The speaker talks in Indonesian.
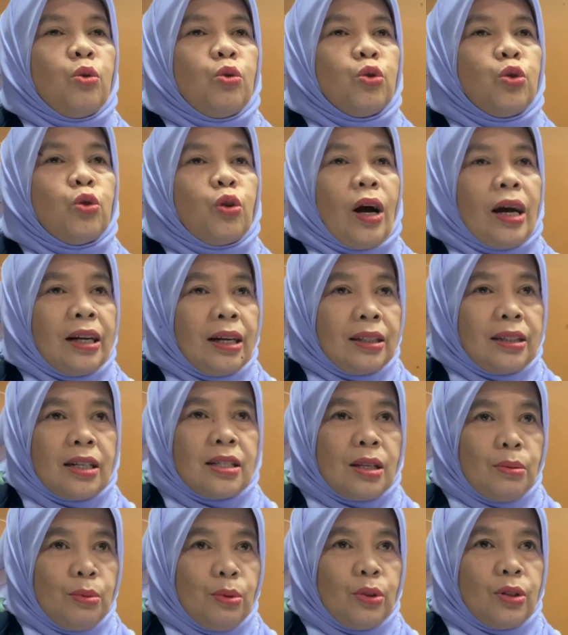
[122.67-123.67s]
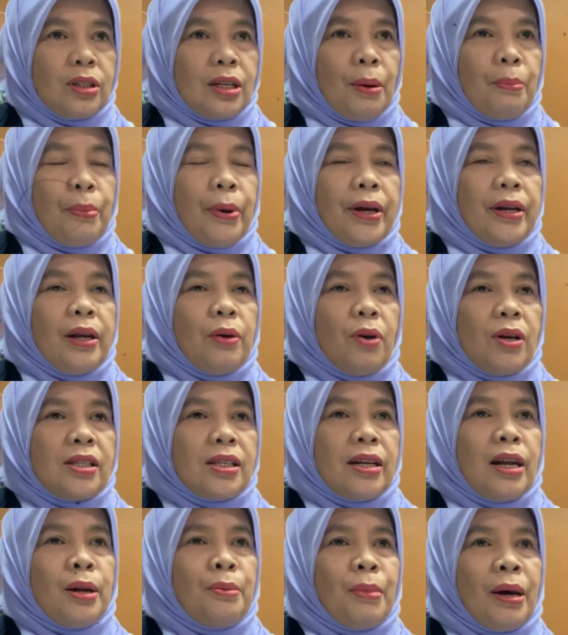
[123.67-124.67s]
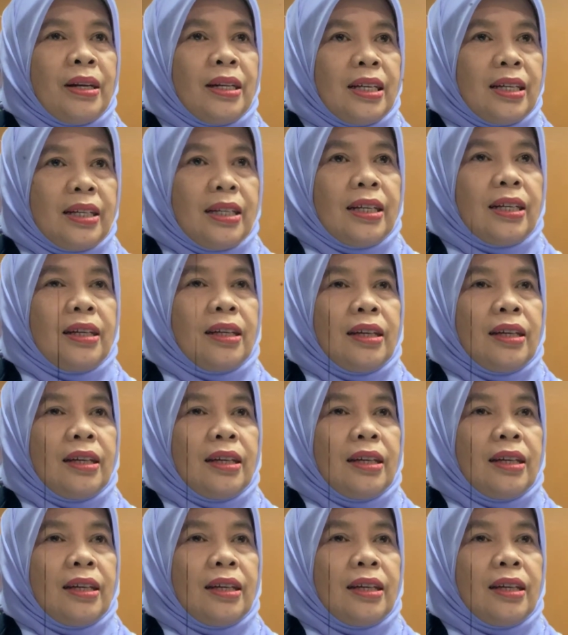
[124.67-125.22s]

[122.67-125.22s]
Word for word: untuk anak tersebut sampai dewasa dan mandiri